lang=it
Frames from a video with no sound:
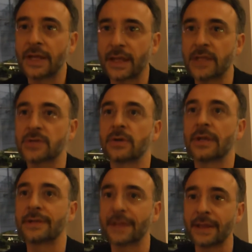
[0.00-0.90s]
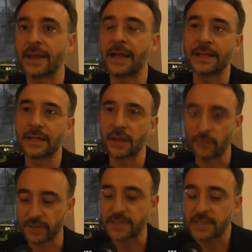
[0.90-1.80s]
che riescono a tenere alta la
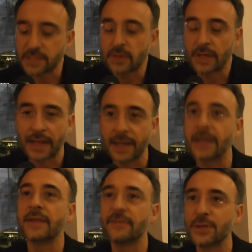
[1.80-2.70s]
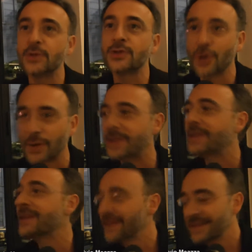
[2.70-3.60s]
conversazione anche nei
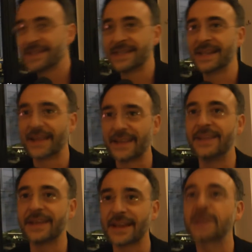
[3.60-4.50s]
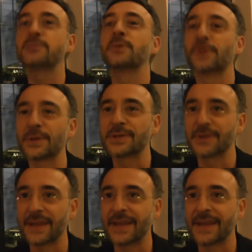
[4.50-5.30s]
videogiochi stile Candy Crush piuttosto